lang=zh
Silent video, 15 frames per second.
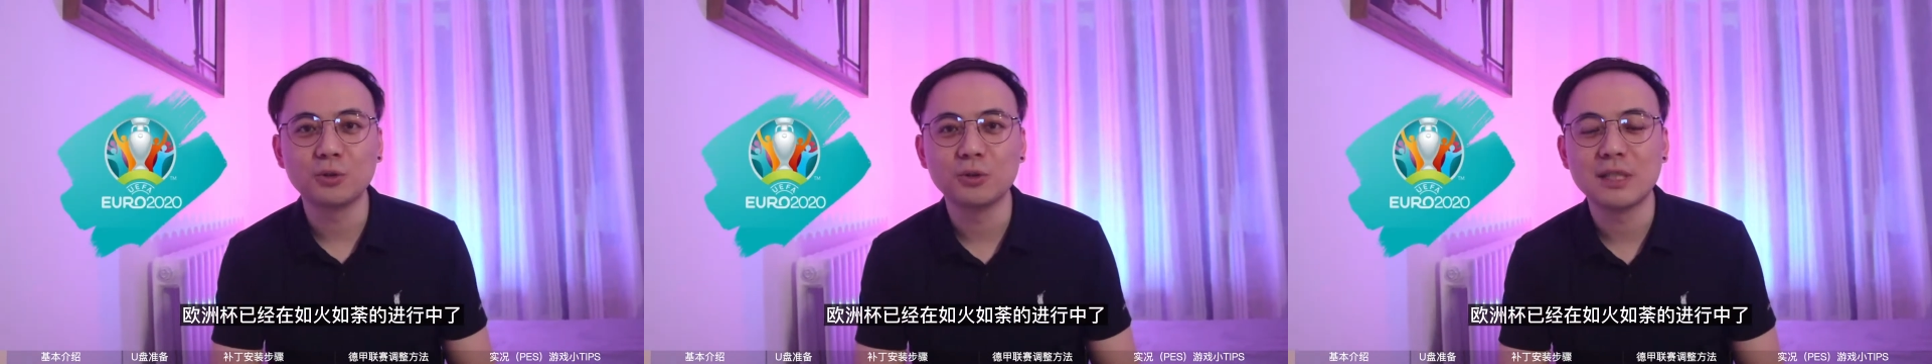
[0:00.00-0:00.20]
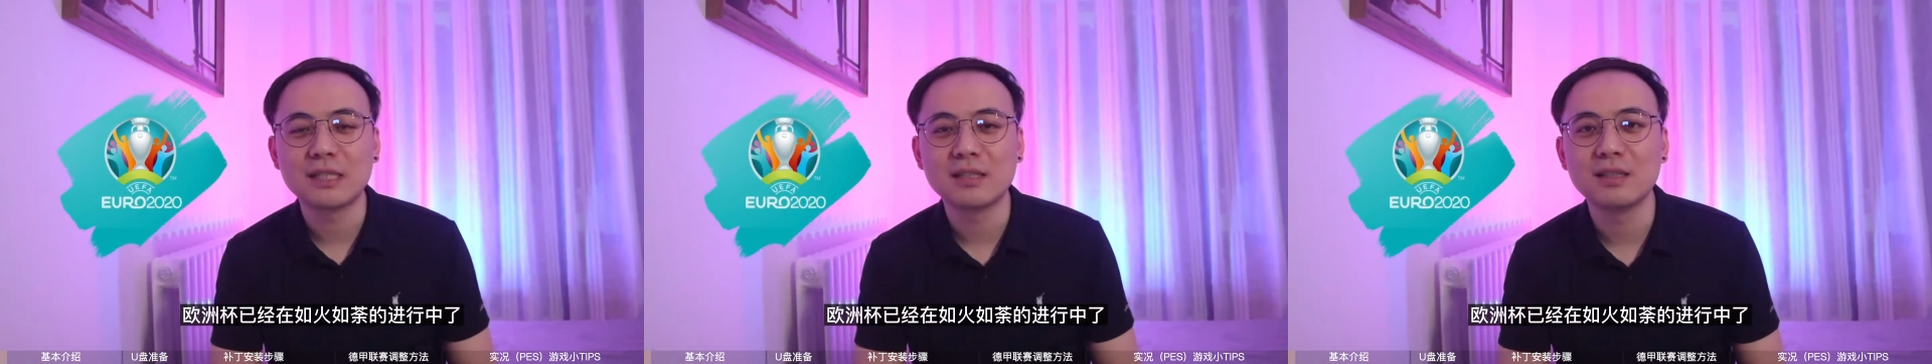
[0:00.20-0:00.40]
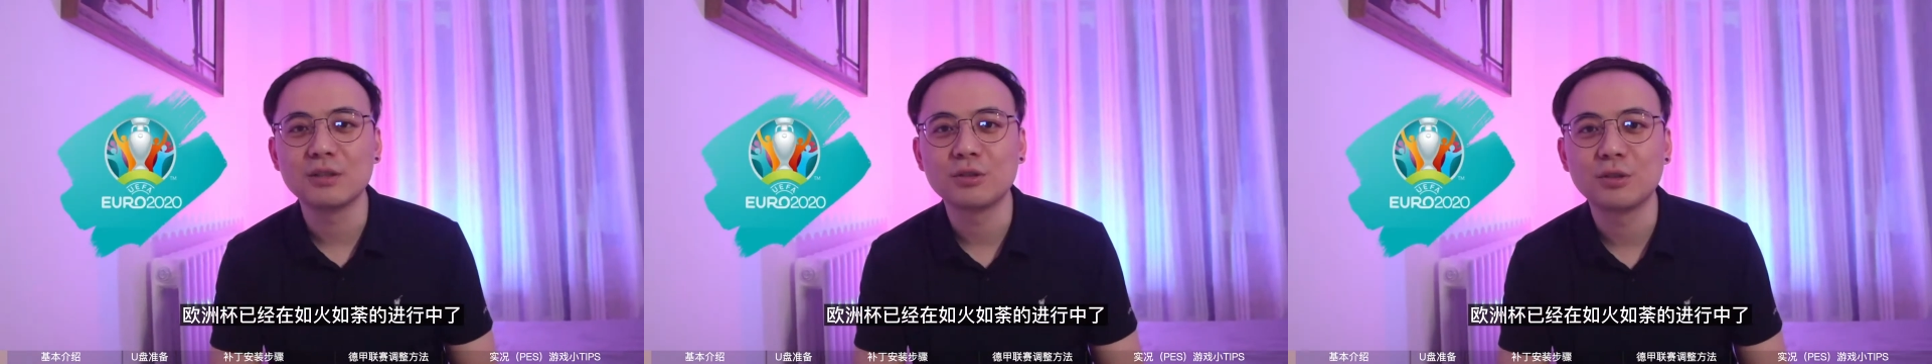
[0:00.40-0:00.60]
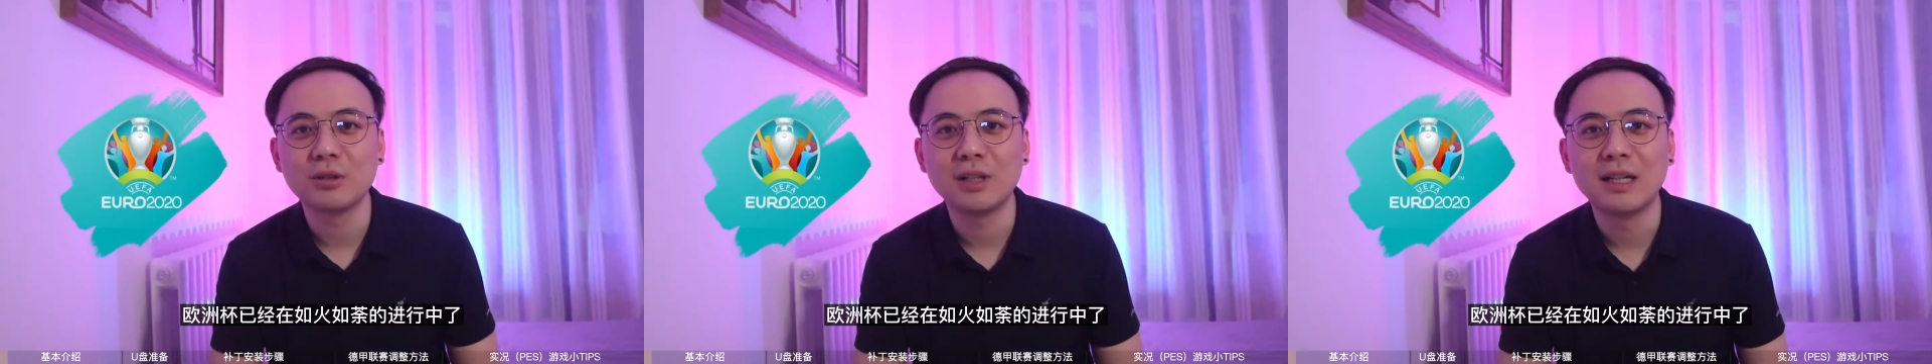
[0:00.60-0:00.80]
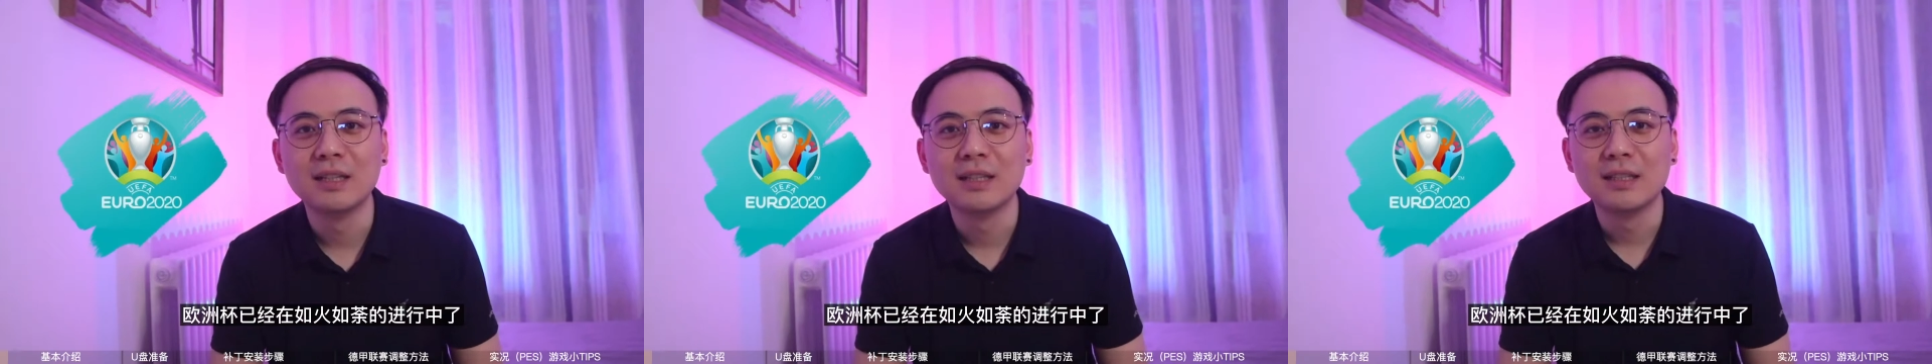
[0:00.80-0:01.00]
如荼的进行
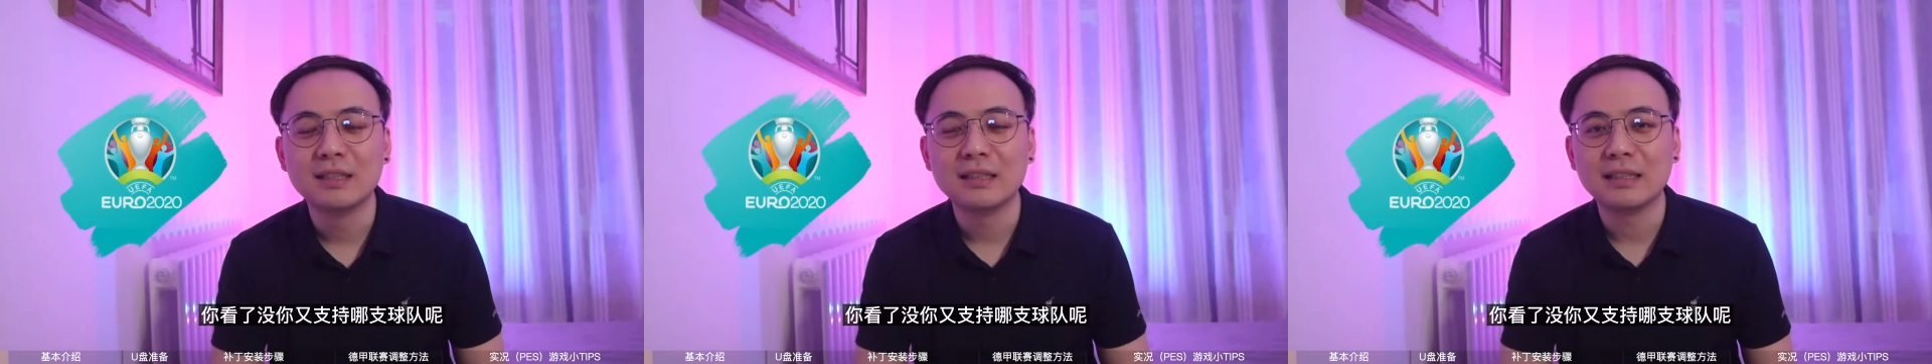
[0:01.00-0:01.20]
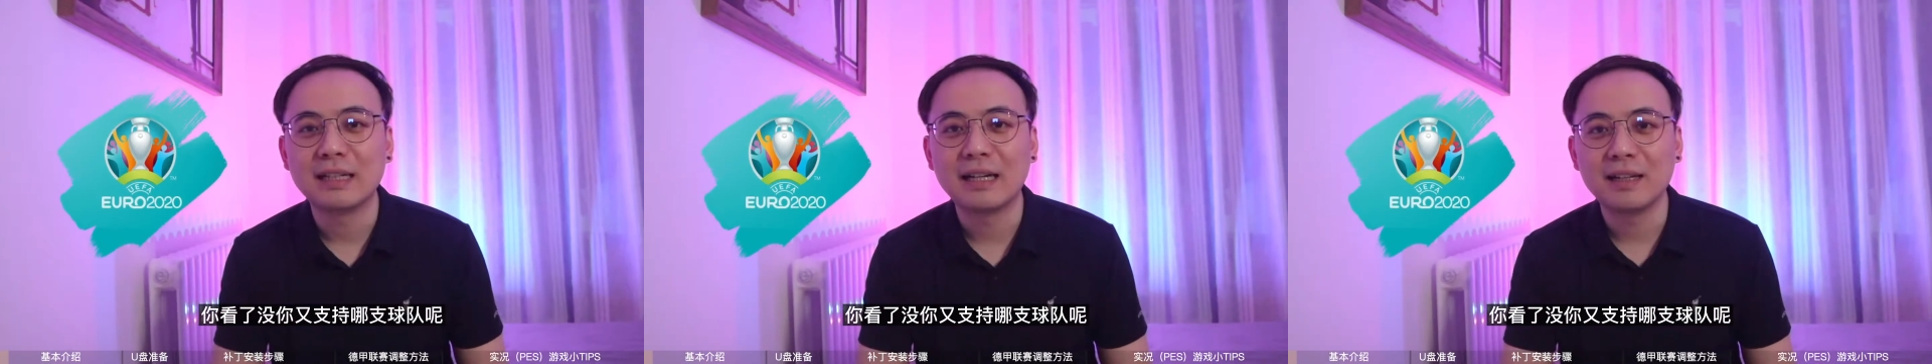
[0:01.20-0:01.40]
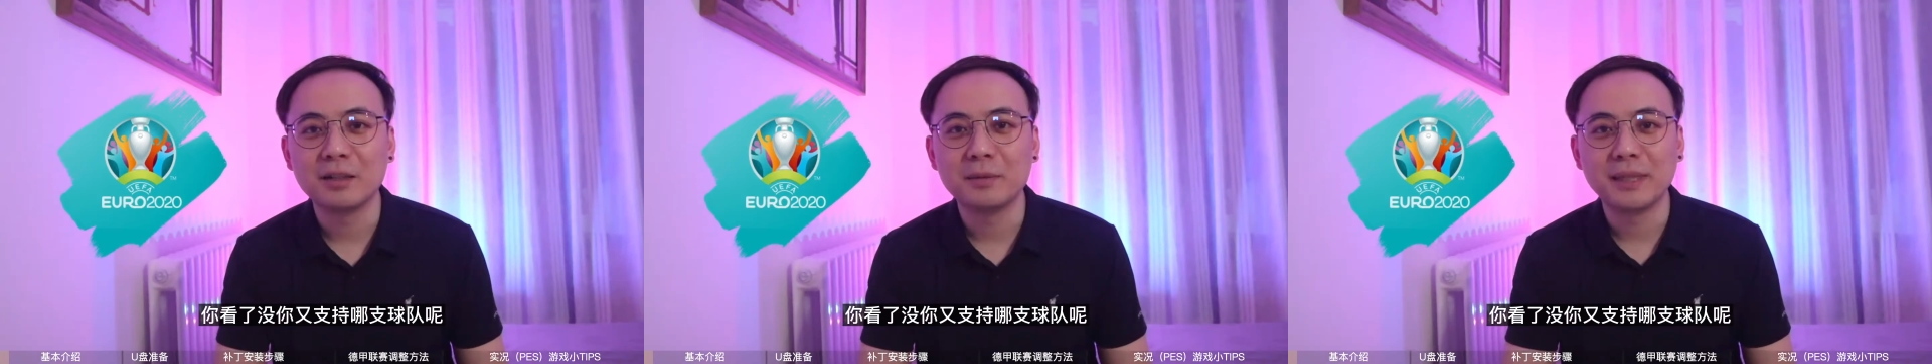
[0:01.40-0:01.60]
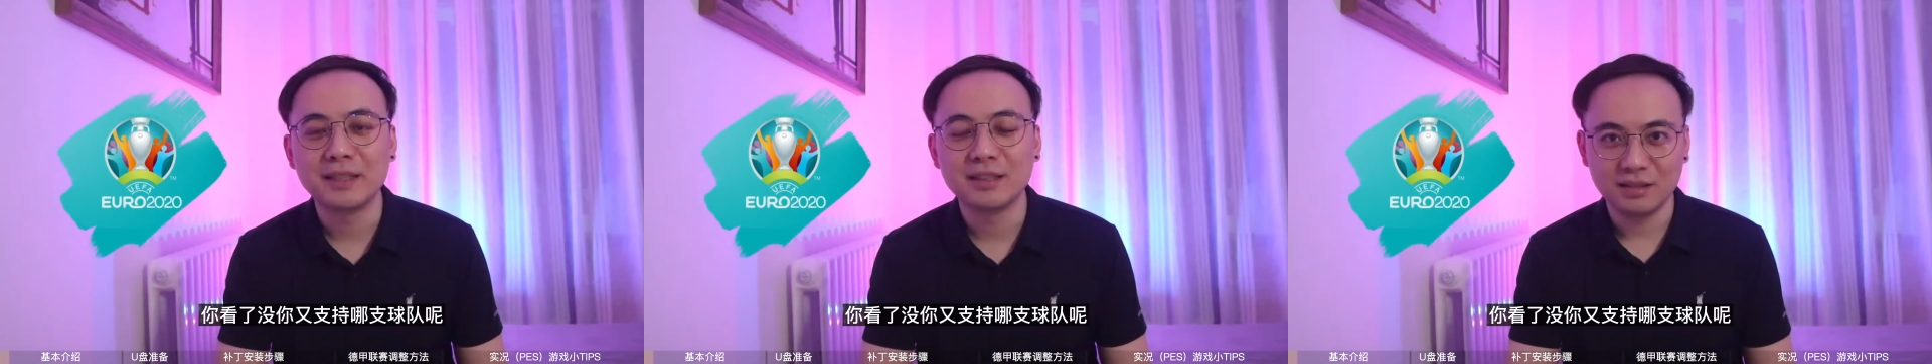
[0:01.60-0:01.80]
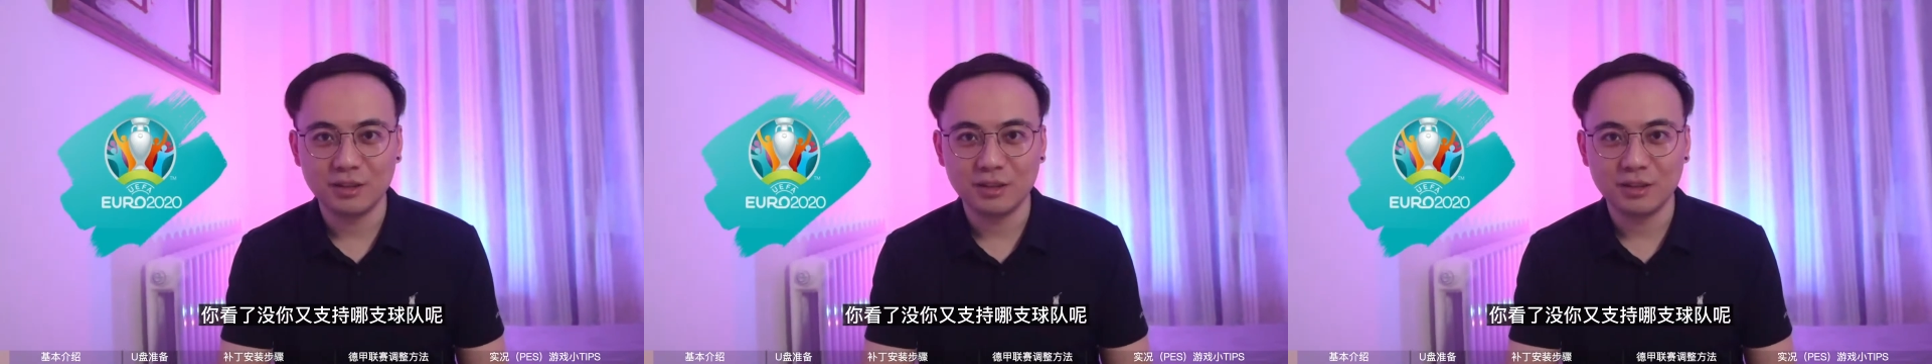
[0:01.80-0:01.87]
中了，你看了没？